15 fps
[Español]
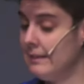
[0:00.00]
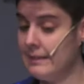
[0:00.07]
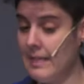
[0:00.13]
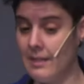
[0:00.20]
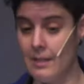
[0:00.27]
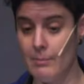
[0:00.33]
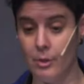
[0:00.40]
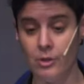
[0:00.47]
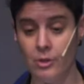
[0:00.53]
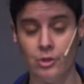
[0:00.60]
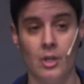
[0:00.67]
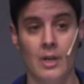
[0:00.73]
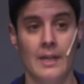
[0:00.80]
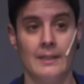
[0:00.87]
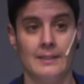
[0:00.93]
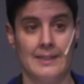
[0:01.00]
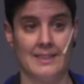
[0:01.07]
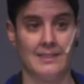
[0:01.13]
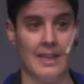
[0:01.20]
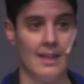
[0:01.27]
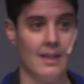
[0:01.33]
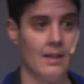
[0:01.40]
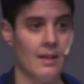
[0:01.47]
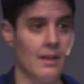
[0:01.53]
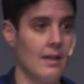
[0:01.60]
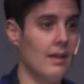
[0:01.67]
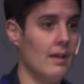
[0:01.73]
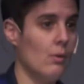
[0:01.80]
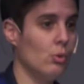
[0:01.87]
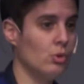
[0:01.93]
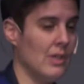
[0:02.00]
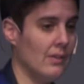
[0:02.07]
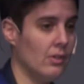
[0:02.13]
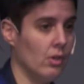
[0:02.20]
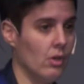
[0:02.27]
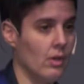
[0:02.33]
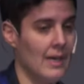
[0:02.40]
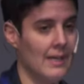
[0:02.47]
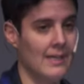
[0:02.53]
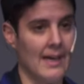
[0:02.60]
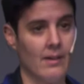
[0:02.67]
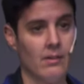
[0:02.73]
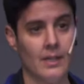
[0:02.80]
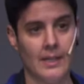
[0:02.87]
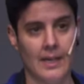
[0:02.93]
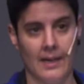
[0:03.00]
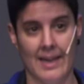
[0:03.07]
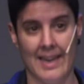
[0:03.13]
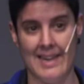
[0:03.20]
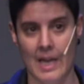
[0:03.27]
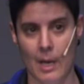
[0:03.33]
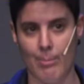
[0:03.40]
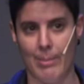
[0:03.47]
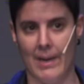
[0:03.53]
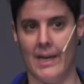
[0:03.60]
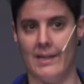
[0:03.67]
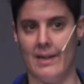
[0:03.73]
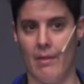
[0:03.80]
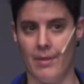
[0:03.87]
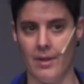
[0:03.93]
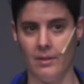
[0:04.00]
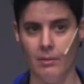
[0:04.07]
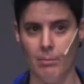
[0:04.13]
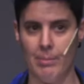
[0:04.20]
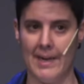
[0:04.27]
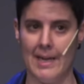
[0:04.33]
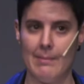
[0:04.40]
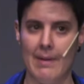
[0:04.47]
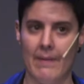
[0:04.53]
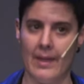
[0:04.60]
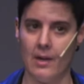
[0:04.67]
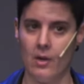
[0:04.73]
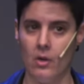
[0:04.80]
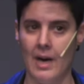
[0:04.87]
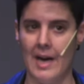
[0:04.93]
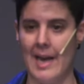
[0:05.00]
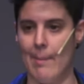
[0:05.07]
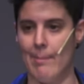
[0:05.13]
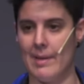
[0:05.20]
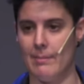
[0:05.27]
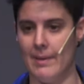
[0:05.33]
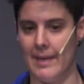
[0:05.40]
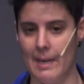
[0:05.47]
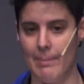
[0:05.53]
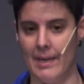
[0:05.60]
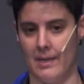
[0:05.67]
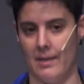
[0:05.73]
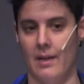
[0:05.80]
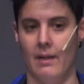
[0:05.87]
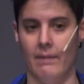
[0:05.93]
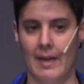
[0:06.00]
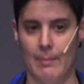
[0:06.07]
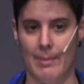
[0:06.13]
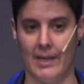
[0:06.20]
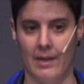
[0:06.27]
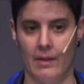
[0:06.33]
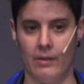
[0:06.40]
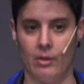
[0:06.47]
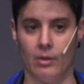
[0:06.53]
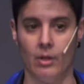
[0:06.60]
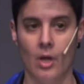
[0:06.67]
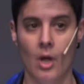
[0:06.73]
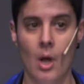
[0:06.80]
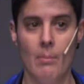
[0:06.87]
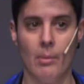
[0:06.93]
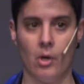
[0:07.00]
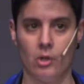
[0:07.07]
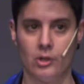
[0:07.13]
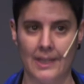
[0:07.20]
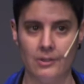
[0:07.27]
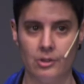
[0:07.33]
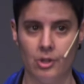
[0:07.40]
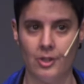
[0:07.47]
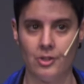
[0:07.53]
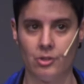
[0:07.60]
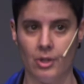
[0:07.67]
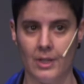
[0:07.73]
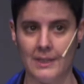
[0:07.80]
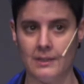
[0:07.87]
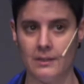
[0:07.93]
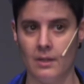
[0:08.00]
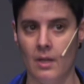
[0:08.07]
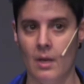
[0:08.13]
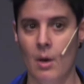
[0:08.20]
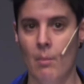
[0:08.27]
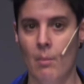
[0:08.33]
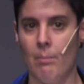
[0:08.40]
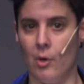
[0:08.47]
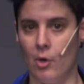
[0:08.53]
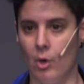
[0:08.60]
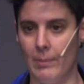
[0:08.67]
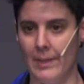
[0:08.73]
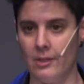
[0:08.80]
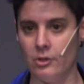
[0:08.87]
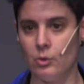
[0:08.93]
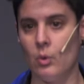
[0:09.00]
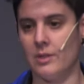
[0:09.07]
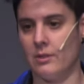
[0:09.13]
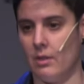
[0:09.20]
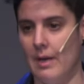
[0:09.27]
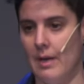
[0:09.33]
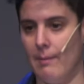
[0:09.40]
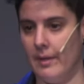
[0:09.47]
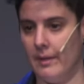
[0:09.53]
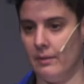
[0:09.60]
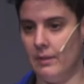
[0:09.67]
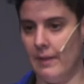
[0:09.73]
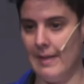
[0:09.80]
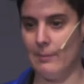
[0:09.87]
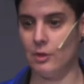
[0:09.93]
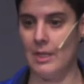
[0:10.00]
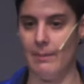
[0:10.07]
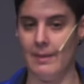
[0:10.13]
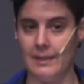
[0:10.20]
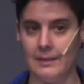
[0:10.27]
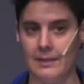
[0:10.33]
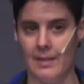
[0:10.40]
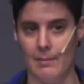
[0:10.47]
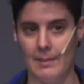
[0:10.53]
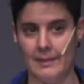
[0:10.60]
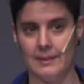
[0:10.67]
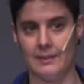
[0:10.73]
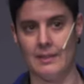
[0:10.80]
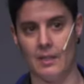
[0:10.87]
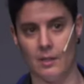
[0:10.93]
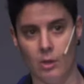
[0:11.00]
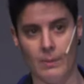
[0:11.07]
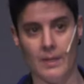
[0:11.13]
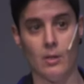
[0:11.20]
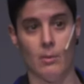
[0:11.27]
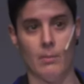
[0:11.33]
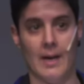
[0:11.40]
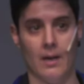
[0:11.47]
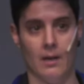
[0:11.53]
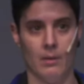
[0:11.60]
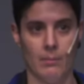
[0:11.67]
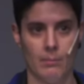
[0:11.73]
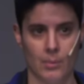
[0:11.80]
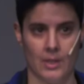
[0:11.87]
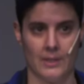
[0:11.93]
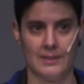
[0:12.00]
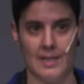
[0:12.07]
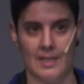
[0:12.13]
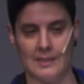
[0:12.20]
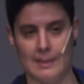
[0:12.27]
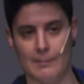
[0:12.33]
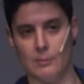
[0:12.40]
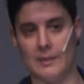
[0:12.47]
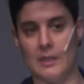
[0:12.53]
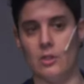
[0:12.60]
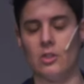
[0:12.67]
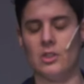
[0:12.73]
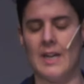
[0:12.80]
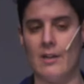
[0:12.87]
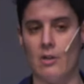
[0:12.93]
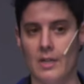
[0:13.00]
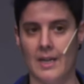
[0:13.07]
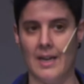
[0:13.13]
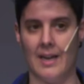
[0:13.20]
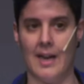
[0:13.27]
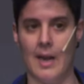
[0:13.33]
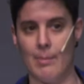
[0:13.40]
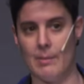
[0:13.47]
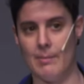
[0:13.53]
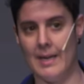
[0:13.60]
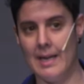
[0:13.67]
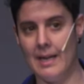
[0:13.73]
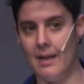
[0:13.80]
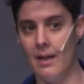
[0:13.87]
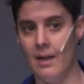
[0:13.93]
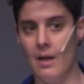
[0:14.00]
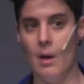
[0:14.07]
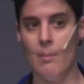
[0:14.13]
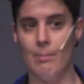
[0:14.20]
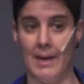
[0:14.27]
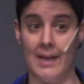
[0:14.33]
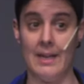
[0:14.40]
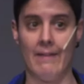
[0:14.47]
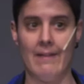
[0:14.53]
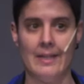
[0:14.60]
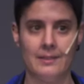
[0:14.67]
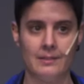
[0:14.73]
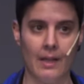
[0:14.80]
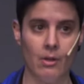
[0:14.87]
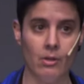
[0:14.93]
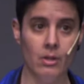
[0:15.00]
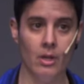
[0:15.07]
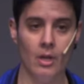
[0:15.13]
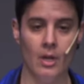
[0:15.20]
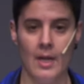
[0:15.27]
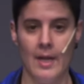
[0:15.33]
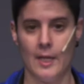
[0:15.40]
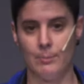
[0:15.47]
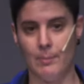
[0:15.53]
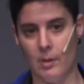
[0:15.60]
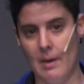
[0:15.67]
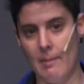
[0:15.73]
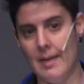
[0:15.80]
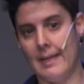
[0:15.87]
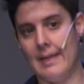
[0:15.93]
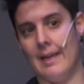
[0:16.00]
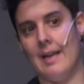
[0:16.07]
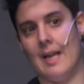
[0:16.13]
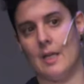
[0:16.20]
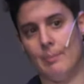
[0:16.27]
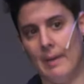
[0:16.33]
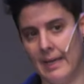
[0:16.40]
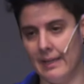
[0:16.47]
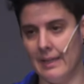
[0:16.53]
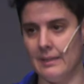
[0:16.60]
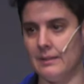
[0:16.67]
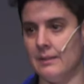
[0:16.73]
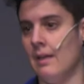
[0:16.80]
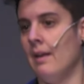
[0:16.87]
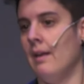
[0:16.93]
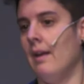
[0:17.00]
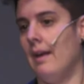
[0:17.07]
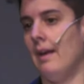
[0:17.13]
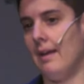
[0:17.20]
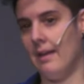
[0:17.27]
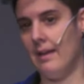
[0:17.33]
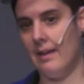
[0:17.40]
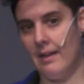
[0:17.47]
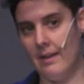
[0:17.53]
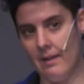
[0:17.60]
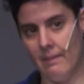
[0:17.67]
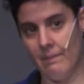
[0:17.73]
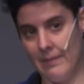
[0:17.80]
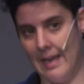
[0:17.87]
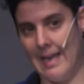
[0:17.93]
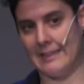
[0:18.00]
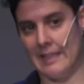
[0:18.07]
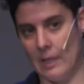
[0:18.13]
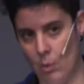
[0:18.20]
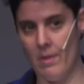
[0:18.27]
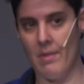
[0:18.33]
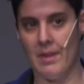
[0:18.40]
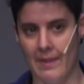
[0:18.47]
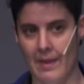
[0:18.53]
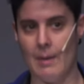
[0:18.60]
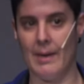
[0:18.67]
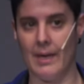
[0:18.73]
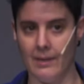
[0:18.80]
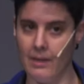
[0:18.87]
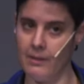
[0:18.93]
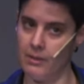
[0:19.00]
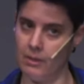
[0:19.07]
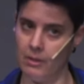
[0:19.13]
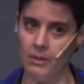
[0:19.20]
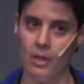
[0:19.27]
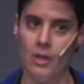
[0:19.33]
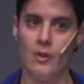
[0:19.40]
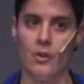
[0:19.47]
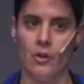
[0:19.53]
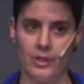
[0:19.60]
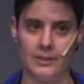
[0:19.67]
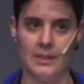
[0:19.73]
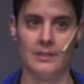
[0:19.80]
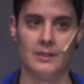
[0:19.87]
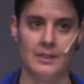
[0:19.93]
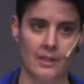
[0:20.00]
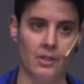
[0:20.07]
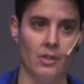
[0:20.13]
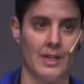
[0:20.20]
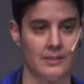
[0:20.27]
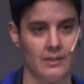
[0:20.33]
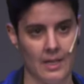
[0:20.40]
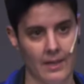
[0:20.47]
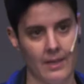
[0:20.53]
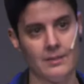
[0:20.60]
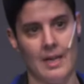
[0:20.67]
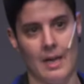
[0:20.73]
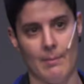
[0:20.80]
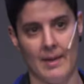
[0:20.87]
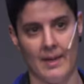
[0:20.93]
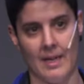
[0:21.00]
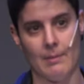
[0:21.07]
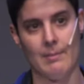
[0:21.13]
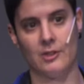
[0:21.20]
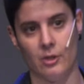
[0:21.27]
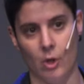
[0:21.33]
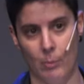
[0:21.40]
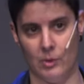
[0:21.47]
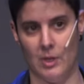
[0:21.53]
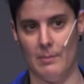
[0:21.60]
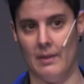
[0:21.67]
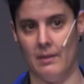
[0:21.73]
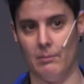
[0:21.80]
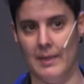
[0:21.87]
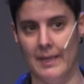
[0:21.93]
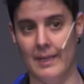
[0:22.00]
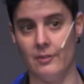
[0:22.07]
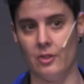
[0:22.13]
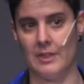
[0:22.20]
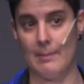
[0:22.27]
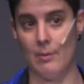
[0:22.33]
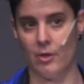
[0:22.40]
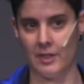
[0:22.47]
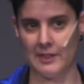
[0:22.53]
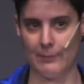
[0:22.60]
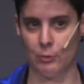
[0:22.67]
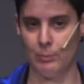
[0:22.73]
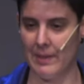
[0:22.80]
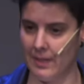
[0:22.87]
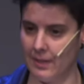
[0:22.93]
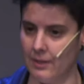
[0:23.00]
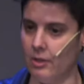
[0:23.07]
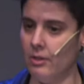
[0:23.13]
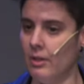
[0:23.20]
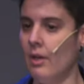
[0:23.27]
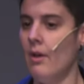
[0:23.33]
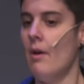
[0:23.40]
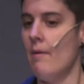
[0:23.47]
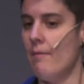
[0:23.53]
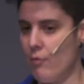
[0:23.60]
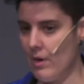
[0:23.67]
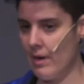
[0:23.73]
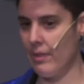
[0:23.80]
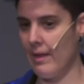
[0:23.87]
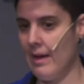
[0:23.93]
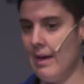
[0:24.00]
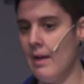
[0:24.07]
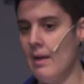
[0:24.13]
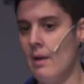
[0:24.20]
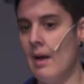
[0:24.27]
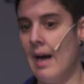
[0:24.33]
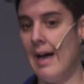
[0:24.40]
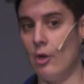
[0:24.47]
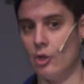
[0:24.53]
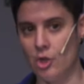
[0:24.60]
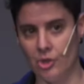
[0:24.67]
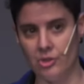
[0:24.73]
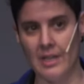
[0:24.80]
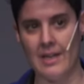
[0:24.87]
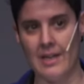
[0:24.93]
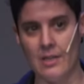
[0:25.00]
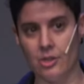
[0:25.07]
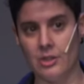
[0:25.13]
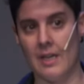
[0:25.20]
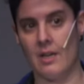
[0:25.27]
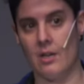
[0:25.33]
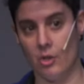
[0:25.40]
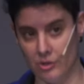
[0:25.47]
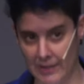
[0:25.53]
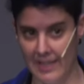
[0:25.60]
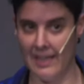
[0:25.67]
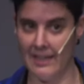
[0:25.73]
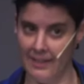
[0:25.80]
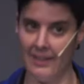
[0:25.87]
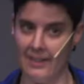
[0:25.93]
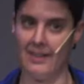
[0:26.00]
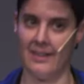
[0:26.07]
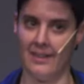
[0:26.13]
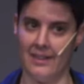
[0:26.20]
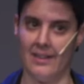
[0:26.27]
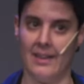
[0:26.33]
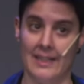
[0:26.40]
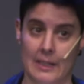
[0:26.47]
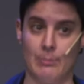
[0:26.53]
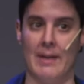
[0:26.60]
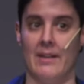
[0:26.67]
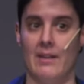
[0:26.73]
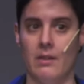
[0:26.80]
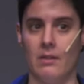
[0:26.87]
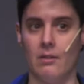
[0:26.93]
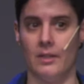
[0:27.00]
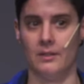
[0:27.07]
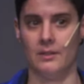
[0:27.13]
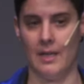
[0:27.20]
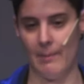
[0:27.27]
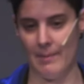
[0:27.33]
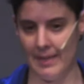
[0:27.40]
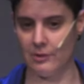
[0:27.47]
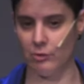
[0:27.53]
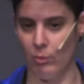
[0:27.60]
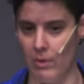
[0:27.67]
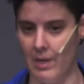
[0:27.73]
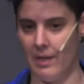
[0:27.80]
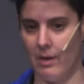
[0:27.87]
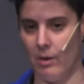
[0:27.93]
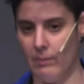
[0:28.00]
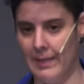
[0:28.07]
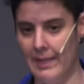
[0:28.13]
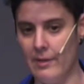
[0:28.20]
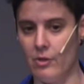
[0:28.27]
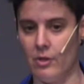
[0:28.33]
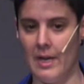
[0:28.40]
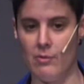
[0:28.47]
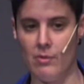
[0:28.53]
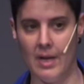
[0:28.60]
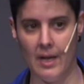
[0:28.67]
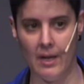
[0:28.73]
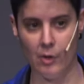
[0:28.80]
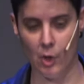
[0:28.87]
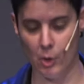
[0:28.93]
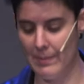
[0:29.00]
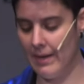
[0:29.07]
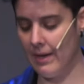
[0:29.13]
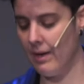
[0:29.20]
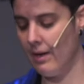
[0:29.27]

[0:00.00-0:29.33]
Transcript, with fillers: que hicimos, se está eh, usando el canonical en la paginación para mandarlo a la primera página de la paginación. Por lo tanto, esto es por lo menos cuestionable. Tendríamos que ver si realmente se está haciendo bien o mal, porque si le estamos mandando esa canónica a la primera página del listado, es probable que las páginas eh, de la secuencia de la paginación no estén siendo rastreadas de la manera más óptima. ¿vale? Entonces, a lo mejor estamos perdiendo fuerza a los contenidos que contengan eh, esas paginaciones. Habría que estudiarlo, ¿vale? No hay una norma